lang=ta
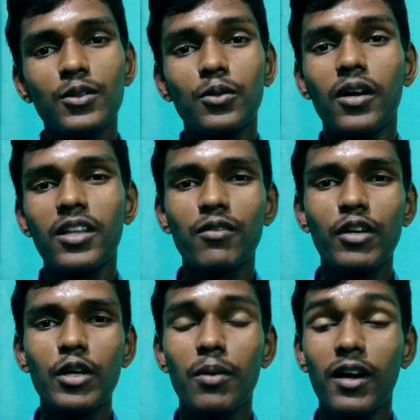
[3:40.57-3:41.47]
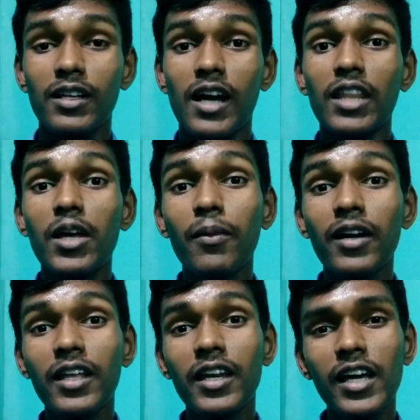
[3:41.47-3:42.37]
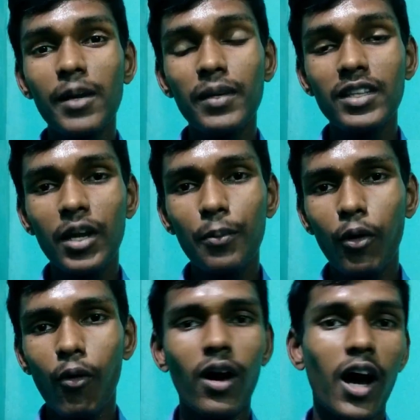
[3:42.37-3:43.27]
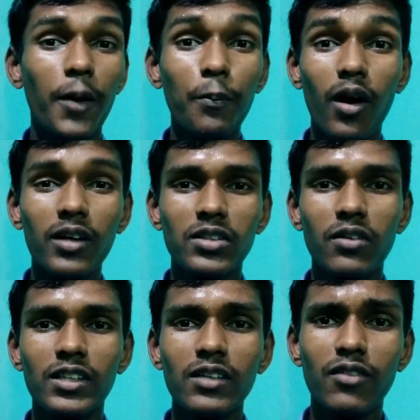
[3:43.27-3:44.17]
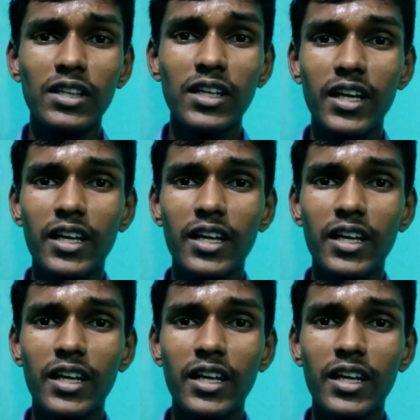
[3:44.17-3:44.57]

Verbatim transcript: தொடர்ந்து வீடியோ பார்க்குறதுக்கு அதே மாதிரி ரியல்மி த்ரீ ப்ரோவோட அன்பாக்சிங் வந்து வந்துக்கிட்டே